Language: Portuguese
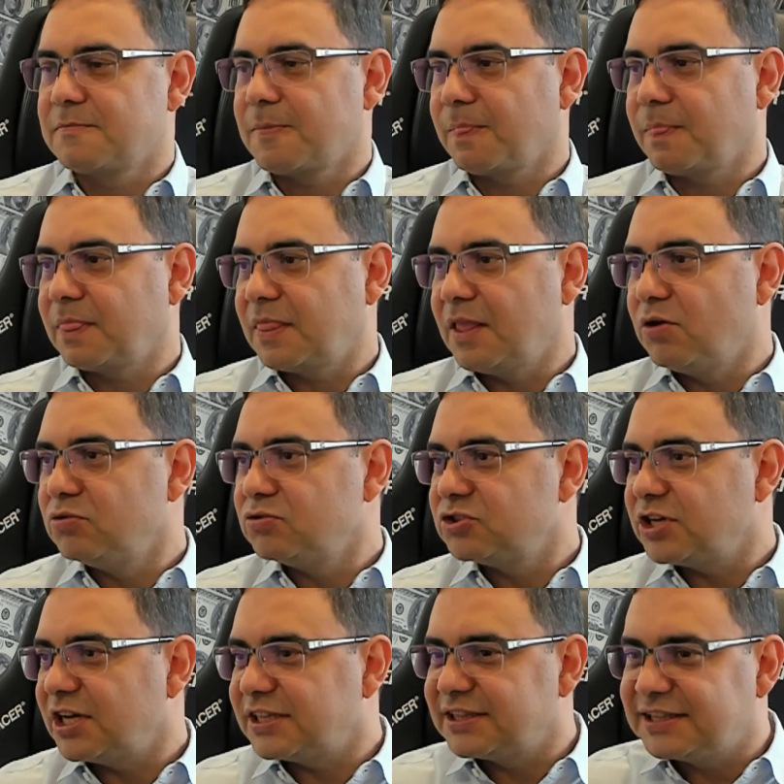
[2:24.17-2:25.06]
Então
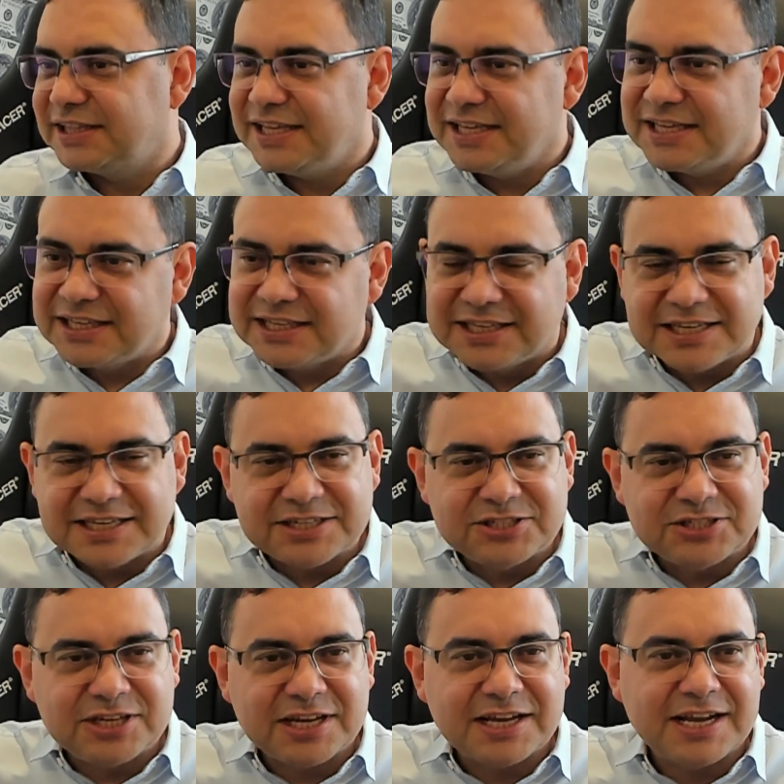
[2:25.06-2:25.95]
já tem que
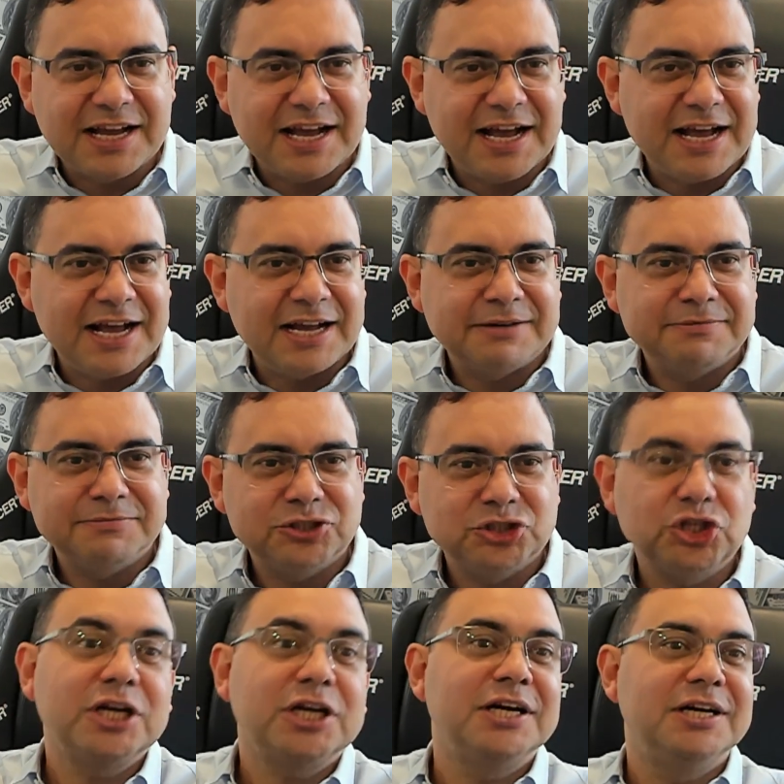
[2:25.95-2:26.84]
chegar
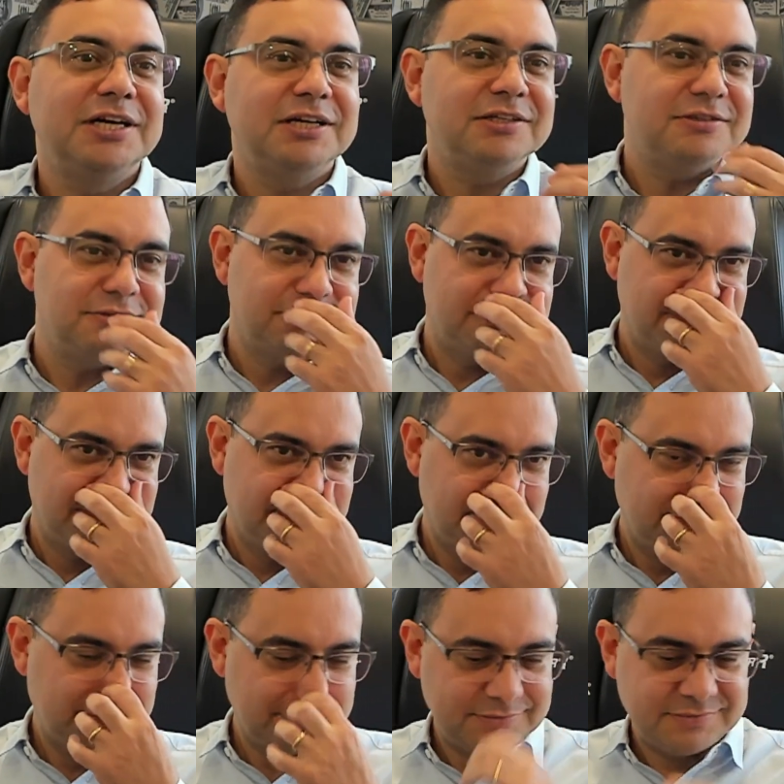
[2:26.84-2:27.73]
chegando.
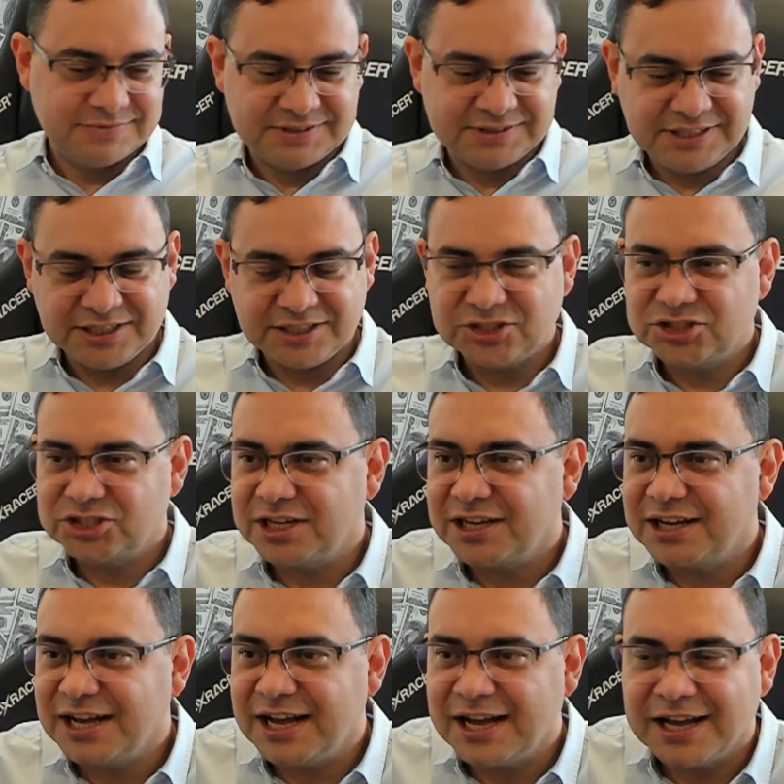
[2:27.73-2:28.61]
Tem que
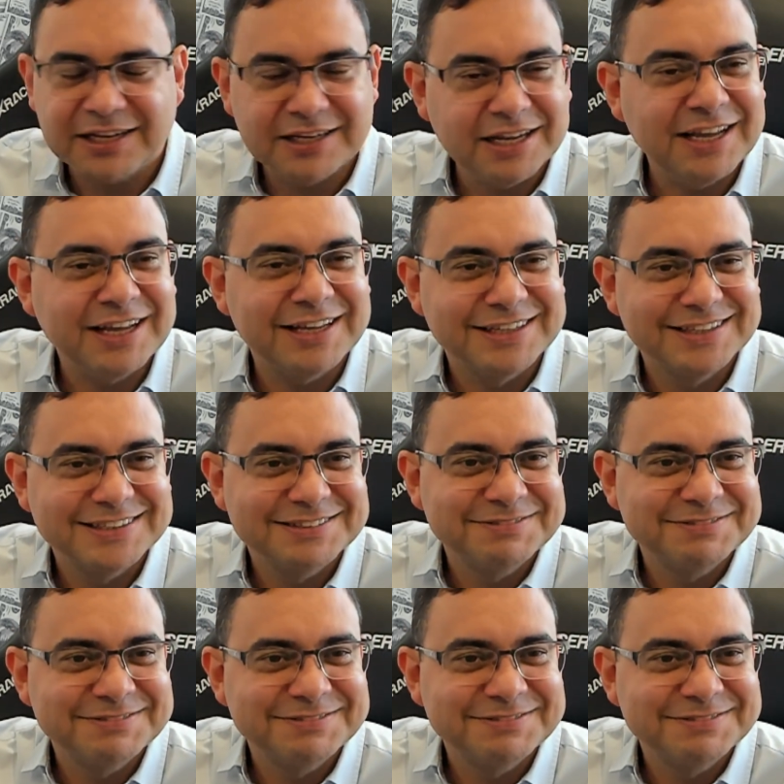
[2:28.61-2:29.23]
chegar, né?